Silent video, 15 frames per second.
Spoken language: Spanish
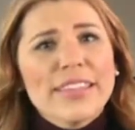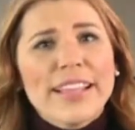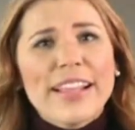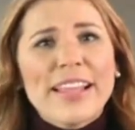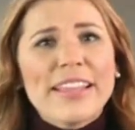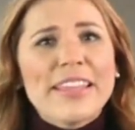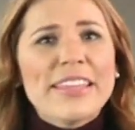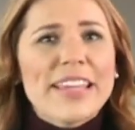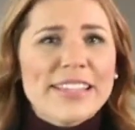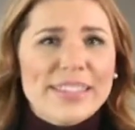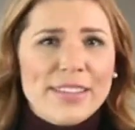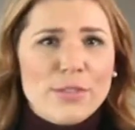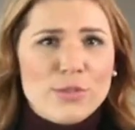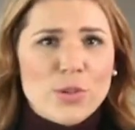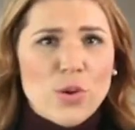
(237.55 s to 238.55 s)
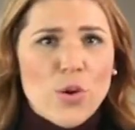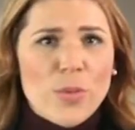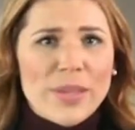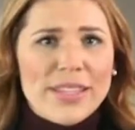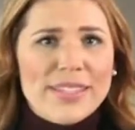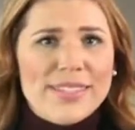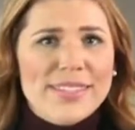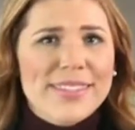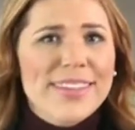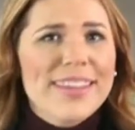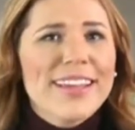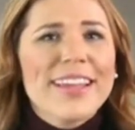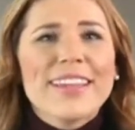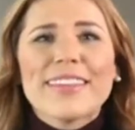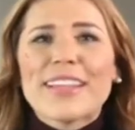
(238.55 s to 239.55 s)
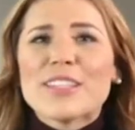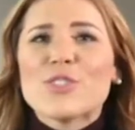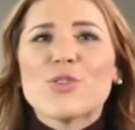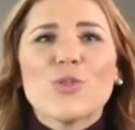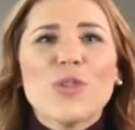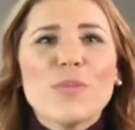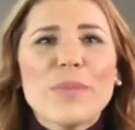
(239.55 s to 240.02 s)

en el Movimiento de Regeneración Nacional, y no